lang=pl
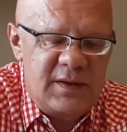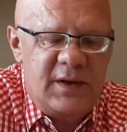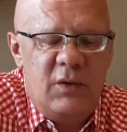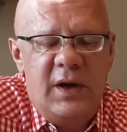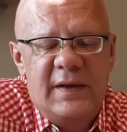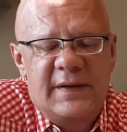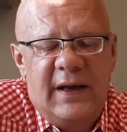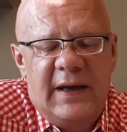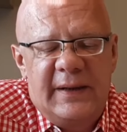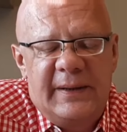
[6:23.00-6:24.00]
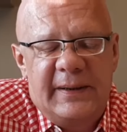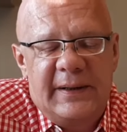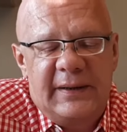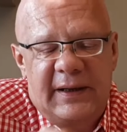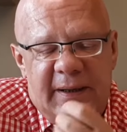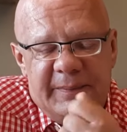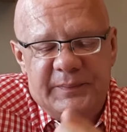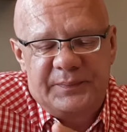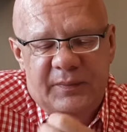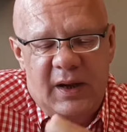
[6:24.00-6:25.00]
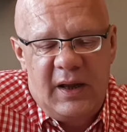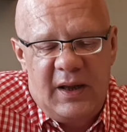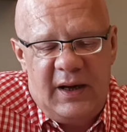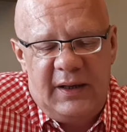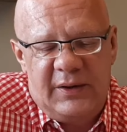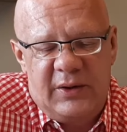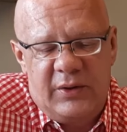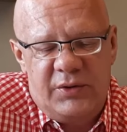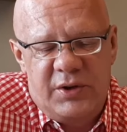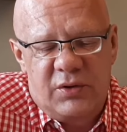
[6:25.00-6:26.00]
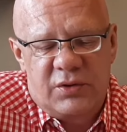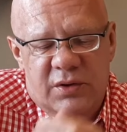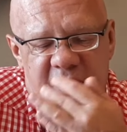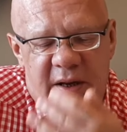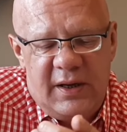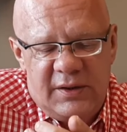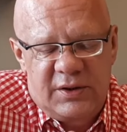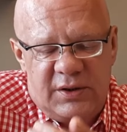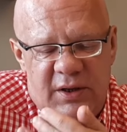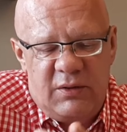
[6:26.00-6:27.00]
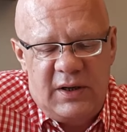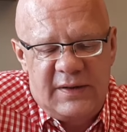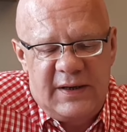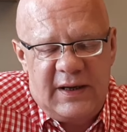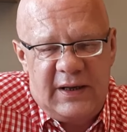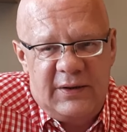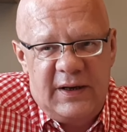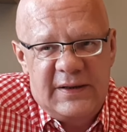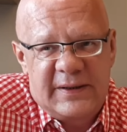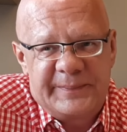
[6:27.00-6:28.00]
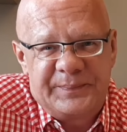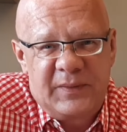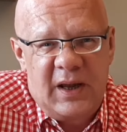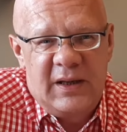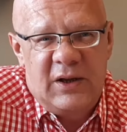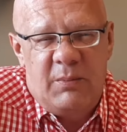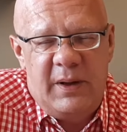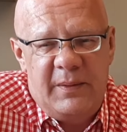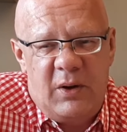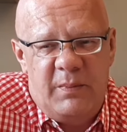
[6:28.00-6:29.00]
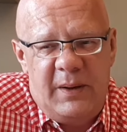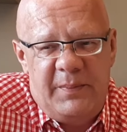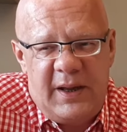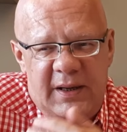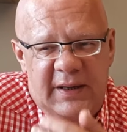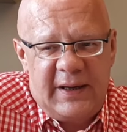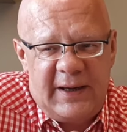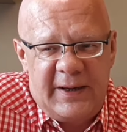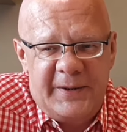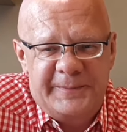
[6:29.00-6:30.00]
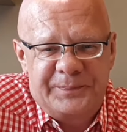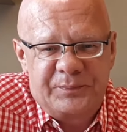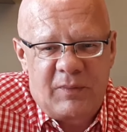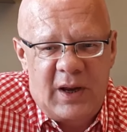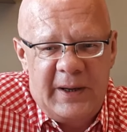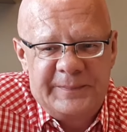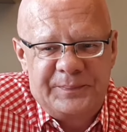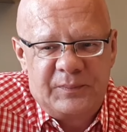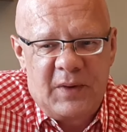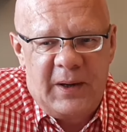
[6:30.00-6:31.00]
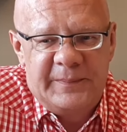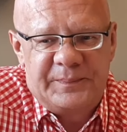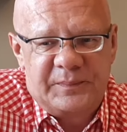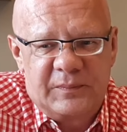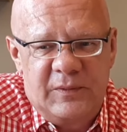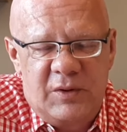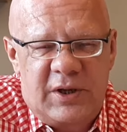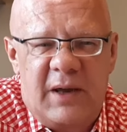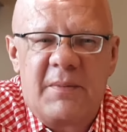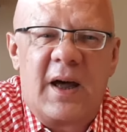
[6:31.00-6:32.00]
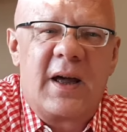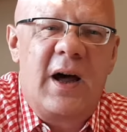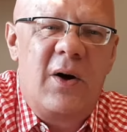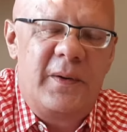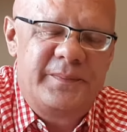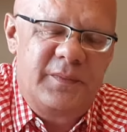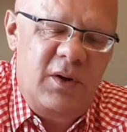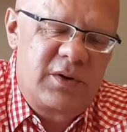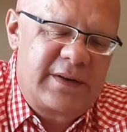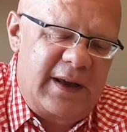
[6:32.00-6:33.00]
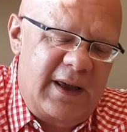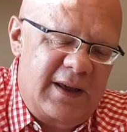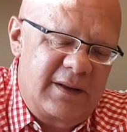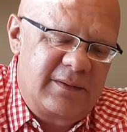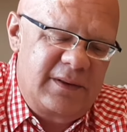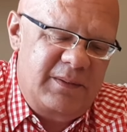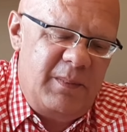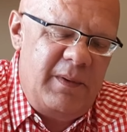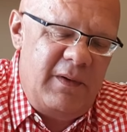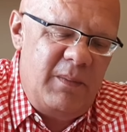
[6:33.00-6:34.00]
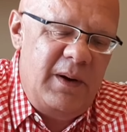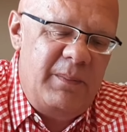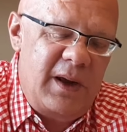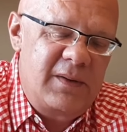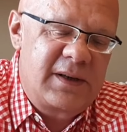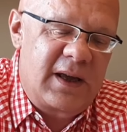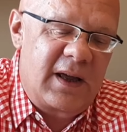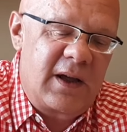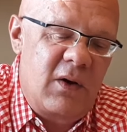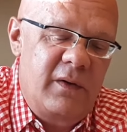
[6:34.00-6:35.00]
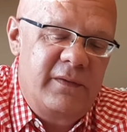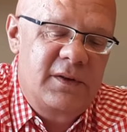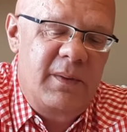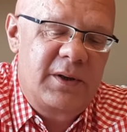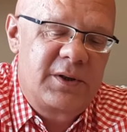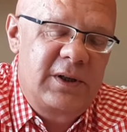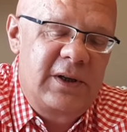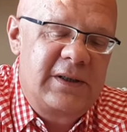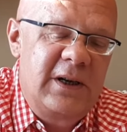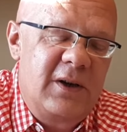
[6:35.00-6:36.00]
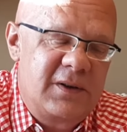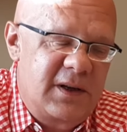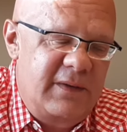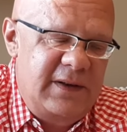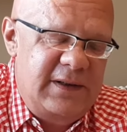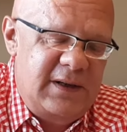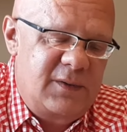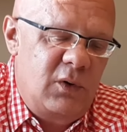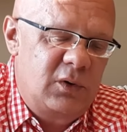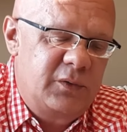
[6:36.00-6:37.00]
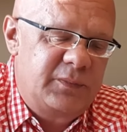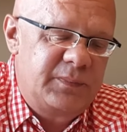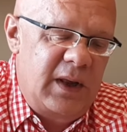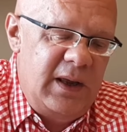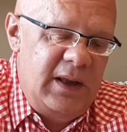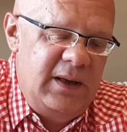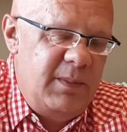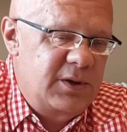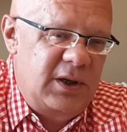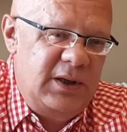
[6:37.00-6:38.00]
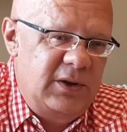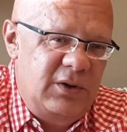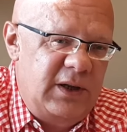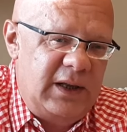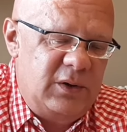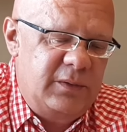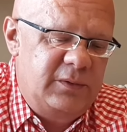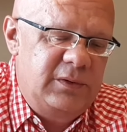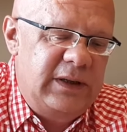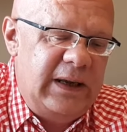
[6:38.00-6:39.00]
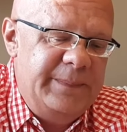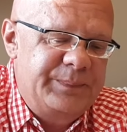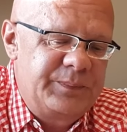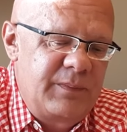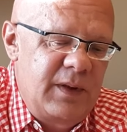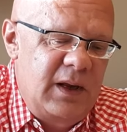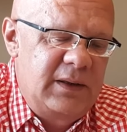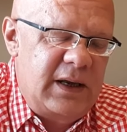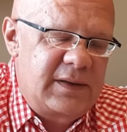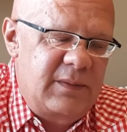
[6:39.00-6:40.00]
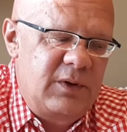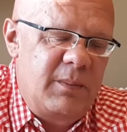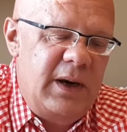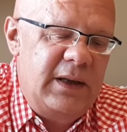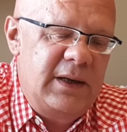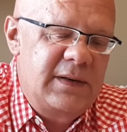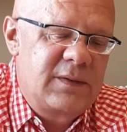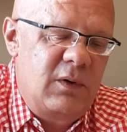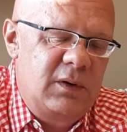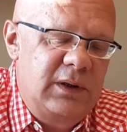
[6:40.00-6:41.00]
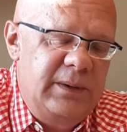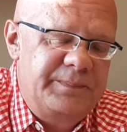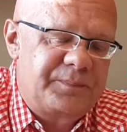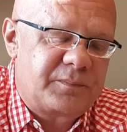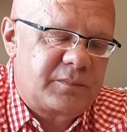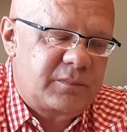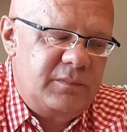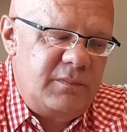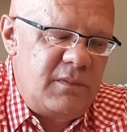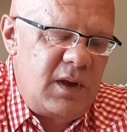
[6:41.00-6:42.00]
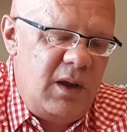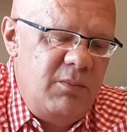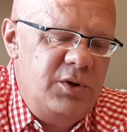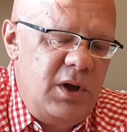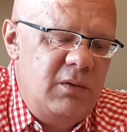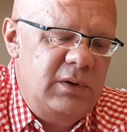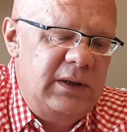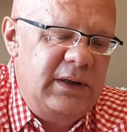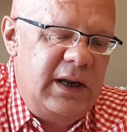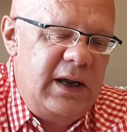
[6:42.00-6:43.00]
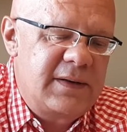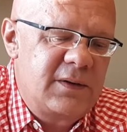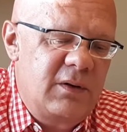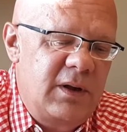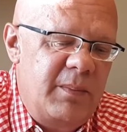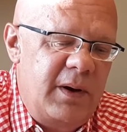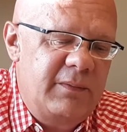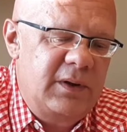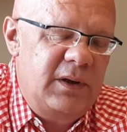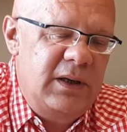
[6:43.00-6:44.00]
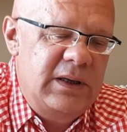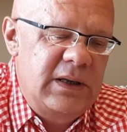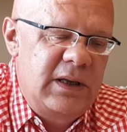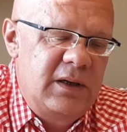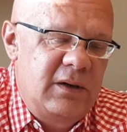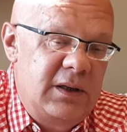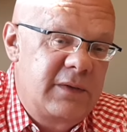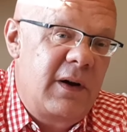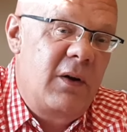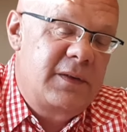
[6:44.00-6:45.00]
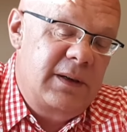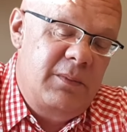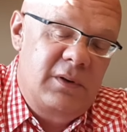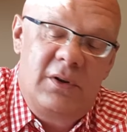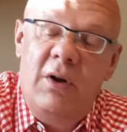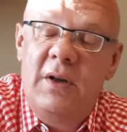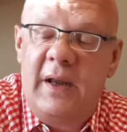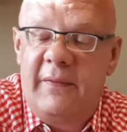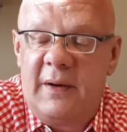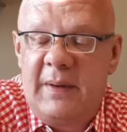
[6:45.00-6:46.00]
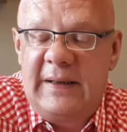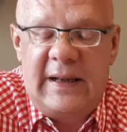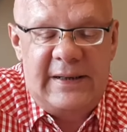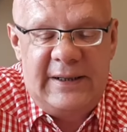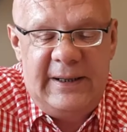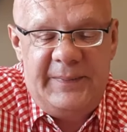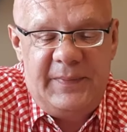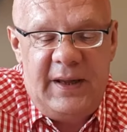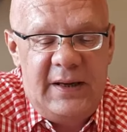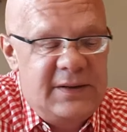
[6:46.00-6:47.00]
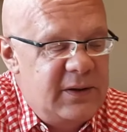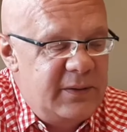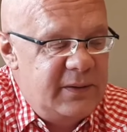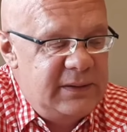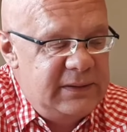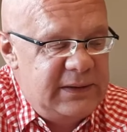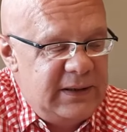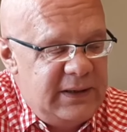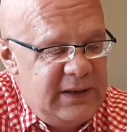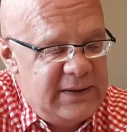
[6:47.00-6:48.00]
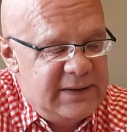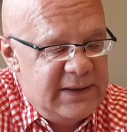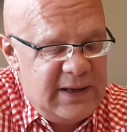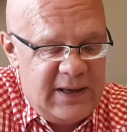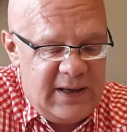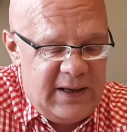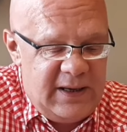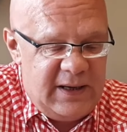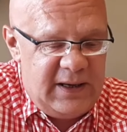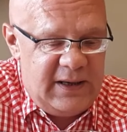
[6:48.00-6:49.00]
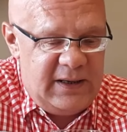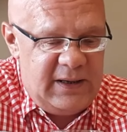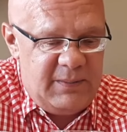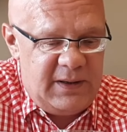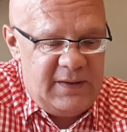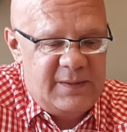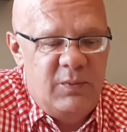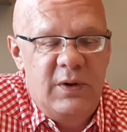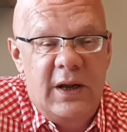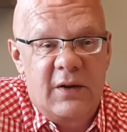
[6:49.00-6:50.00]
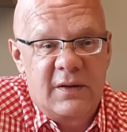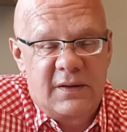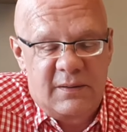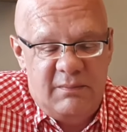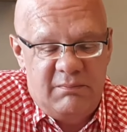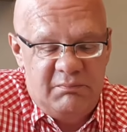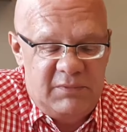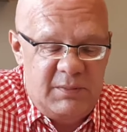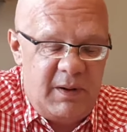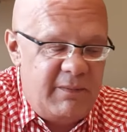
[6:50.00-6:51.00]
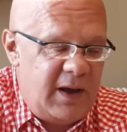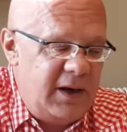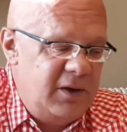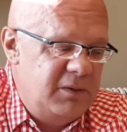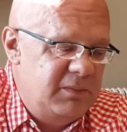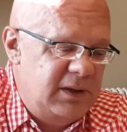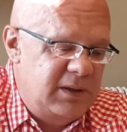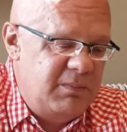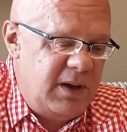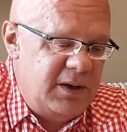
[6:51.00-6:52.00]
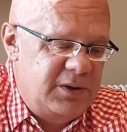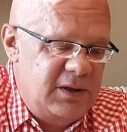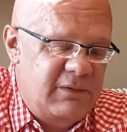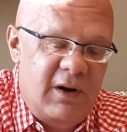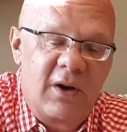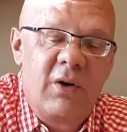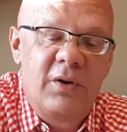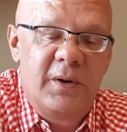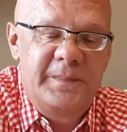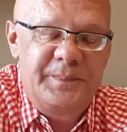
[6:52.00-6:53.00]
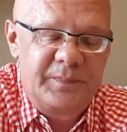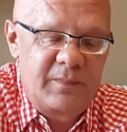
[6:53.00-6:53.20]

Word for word: tył języka na, na takim retronosie już, czy tył języka, no jest oble, oblepianie takiego, no już takim kakao. To już jest takie to było oblepiające kakao i zobaczcie, to jest tylko kwestia słodów. Nie ma żadnych dodatków tutaj. Tak są dobrane słody. Musiał Andreas, no naprawdę, on jest fachowcem od dolnej fermentacji. Nie jest to ten lis, e, nie ma nic wspólnego z, z Bawarią, a tym bardziej z Frankonią.